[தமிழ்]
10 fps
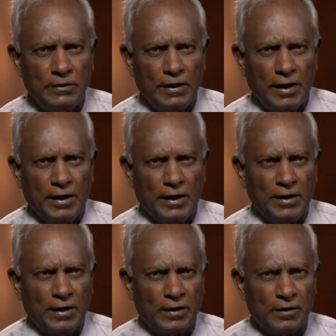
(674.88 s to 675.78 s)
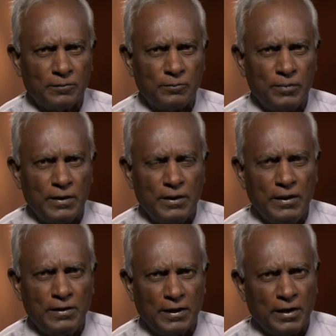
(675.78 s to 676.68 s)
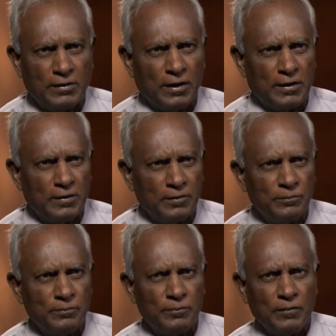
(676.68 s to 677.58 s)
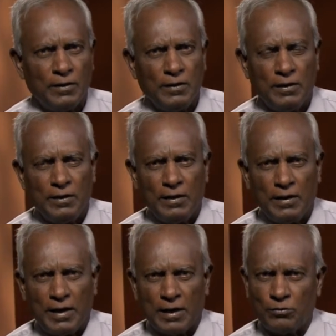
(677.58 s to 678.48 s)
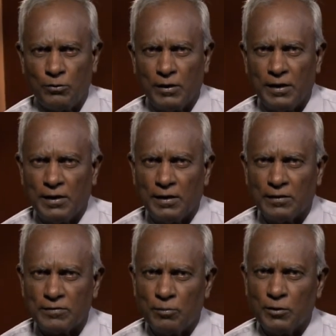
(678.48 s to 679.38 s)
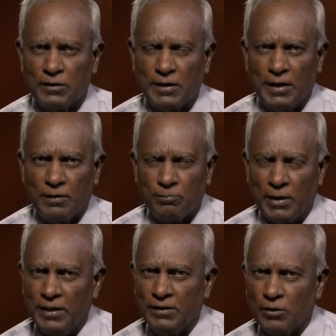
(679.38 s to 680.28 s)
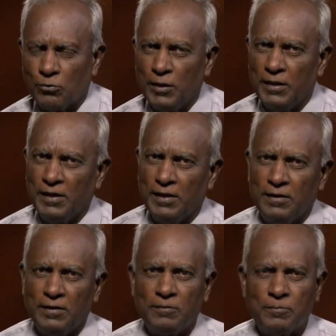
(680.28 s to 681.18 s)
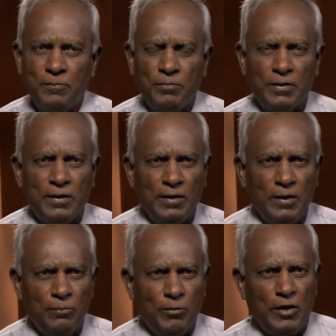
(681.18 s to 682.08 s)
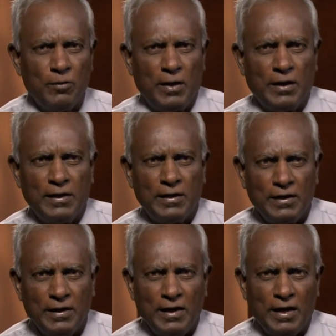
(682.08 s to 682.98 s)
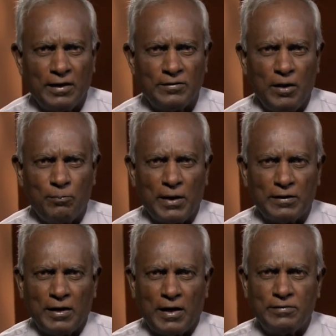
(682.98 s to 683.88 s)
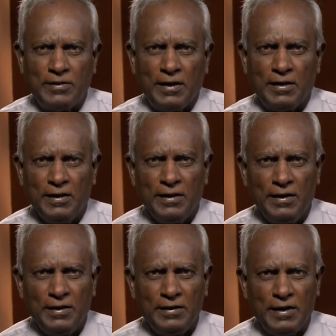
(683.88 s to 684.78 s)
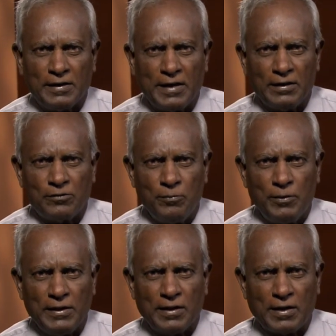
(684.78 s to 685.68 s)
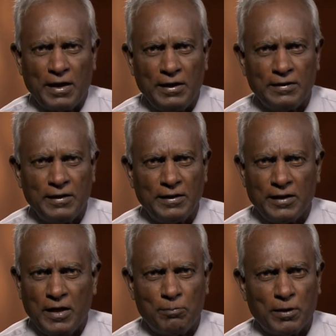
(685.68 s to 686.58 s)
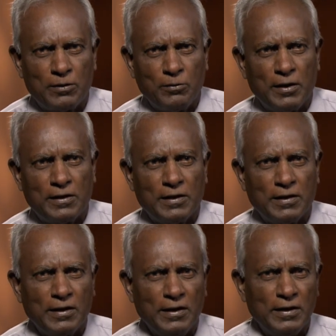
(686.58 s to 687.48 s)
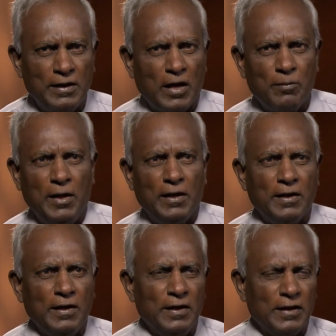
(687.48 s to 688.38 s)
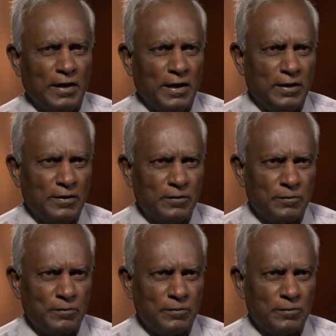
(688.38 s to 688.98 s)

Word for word: நடுநடுங்கினார்கள் திகைத்தார்கள் அரசனுடைய சமூகத்திலே பணிந்து குனிந்து நின்று மீண்டுமாக அரசனை பார்த்து அரசே நீர் கேட்கும் இந்த காரியத்தை தெரியப்படுத்துவதற்கு யாருமே கிடையாது